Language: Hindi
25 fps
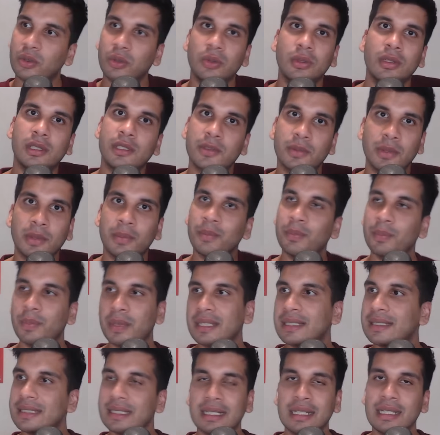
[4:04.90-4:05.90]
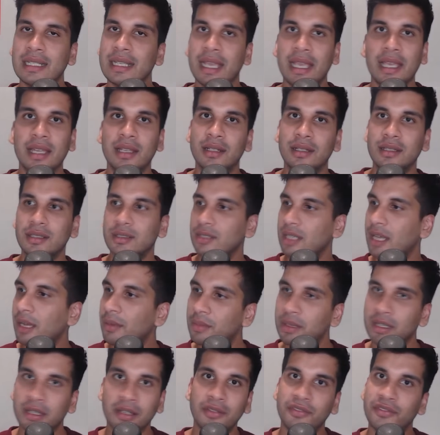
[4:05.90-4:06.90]
गोल्स व बेसिकली एरर्स
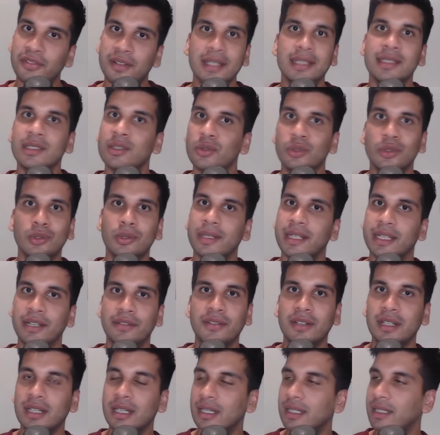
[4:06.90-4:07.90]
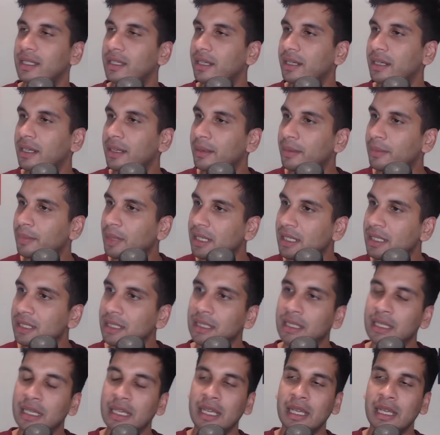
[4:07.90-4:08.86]
हमने फिर से उनको गिफ्ट कर दिया मैंने